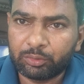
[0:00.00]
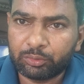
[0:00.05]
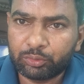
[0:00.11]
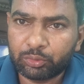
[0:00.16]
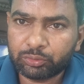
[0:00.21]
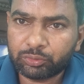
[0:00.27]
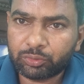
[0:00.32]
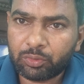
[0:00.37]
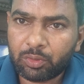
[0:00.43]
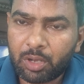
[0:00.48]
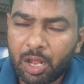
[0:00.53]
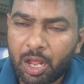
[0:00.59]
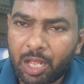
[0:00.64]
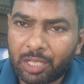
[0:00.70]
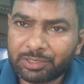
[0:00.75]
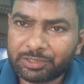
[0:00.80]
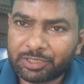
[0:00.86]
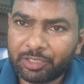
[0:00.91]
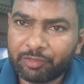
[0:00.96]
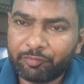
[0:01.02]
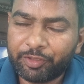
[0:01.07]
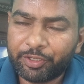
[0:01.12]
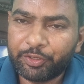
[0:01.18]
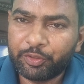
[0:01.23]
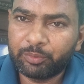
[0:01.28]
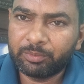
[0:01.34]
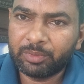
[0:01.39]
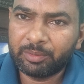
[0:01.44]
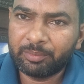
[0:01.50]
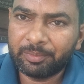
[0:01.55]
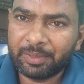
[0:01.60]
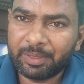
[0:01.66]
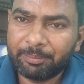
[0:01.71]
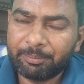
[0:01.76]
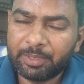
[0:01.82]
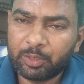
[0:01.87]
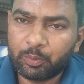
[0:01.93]
तो दोस्तों आज के वीडियो में
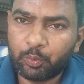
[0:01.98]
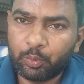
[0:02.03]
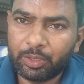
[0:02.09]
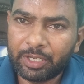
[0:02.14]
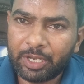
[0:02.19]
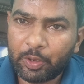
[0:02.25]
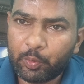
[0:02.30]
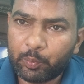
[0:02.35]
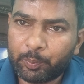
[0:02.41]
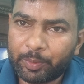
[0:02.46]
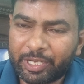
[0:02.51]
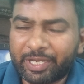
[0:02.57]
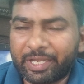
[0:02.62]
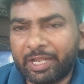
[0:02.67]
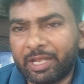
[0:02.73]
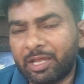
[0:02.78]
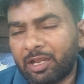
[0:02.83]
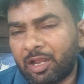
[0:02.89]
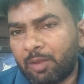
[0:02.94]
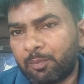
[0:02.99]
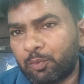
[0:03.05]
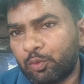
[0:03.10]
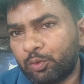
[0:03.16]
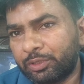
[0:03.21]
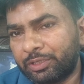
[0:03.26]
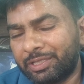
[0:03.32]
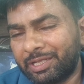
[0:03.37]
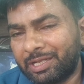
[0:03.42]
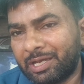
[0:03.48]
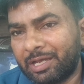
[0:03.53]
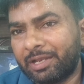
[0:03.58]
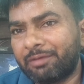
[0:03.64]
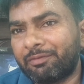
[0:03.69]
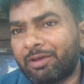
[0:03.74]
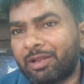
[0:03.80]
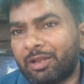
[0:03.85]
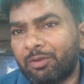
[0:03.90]
मैं बिल्कुल लाइव प्रैक्टिकल आपको
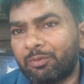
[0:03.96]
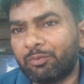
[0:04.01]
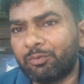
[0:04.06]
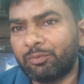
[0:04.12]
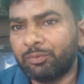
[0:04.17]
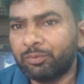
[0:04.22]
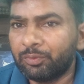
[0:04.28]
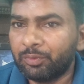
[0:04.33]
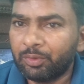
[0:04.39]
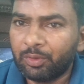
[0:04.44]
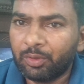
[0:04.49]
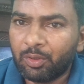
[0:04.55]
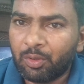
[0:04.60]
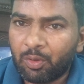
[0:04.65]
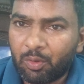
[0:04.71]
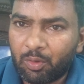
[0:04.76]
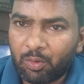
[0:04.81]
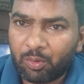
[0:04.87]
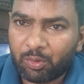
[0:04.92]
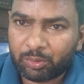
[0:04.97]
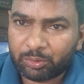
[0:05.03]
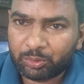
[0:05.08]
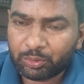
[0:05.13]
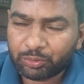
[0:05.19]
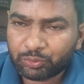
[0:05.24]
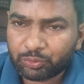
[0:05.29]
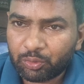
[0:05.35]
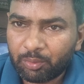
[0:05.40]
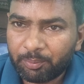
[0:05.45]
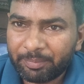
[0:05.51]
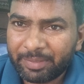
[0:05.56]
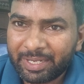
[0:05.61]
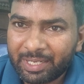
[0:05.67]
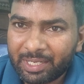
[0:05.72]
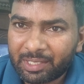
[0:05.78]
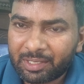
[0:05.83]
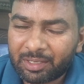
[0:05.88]
दिखाने वाला हूँ और दोस्तों
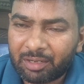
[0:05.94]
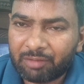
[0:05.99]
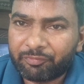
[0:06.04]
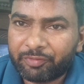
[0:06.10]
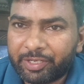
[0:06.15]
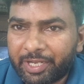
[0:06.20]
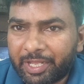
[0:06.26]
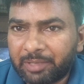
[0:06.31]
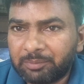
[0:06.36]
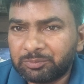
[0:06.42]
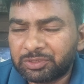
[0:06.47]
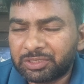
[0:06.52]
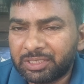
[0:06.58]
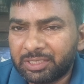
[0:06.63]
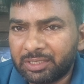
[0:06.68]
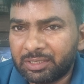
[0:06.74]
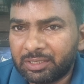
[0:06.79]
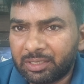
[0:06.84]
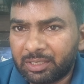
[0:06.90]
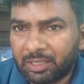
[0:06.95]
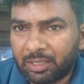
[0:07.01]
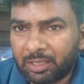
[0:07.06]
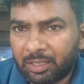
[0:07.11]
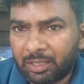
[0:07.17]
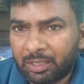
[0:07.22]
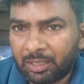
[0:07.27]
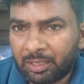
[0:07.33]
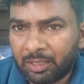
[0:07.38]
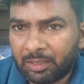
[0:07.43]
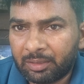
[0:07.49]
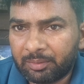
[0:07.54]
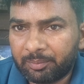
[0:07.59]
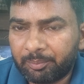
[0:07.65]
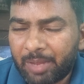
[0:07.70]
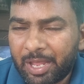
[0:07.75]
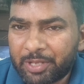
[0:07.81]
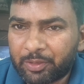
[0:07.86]
मैंने काफ़ी टाइम से
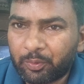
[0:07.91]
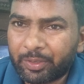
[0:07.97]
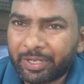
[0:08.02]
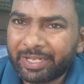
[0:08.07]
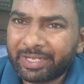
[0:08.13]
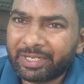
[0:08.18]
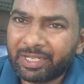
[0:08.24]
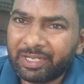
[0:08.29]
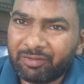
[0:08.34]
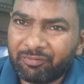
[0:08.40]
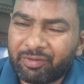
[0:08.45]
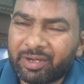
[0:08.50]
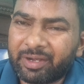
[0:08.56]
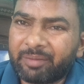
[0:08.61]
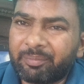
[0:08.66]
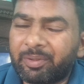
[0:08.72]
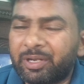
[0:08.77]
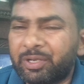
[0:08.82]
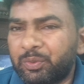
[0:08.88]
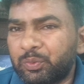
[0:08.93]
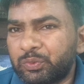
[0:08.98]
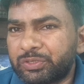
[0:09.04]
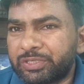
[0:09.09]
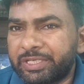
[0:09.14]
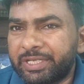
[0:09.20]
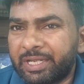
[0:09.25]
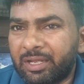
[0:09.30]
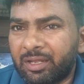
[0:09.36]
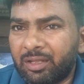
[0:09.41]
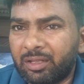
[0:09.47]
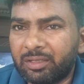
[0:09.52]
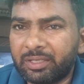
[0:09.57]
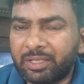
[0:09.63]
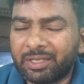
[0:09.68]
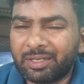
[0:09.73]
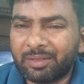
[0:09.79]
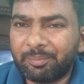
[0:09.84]
माइक्रोटेक के इन्वर्टर पर यूज़ किया
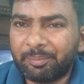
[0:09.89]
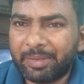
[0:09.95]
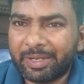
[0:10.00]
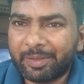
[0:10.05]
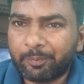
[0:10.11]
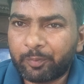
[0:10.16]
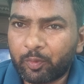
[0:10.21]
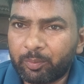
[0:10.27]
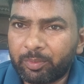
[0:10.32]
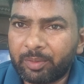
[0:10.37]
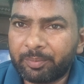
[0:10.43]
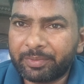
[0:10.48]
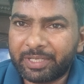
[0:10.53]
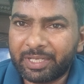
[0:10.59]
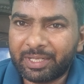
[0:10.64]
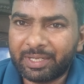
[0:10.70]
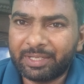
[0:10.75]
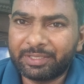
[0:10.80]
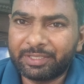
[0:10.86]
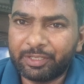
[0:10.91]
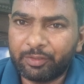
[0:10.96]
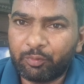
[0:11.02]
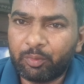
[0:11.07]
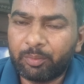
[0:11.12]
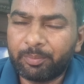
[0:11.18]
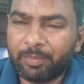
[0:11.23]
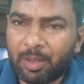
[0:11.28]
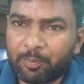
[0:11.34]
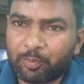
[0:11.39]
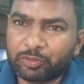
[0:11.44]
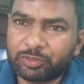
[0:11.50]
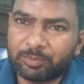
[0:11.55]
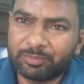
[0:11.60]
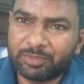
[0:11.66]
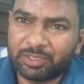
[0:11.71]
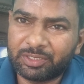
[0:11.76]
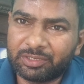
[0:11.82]
देखिए मेन प्रॉब्लम क्या रहती है वो भी मैं आपको
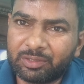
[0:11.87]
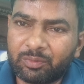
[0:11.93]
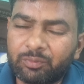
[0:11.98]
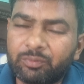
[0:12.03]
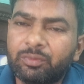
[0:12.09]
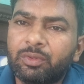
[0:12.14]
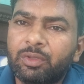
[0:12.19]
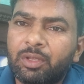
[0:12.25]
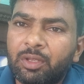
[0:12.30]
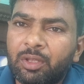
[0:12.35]
समझा देता हूँ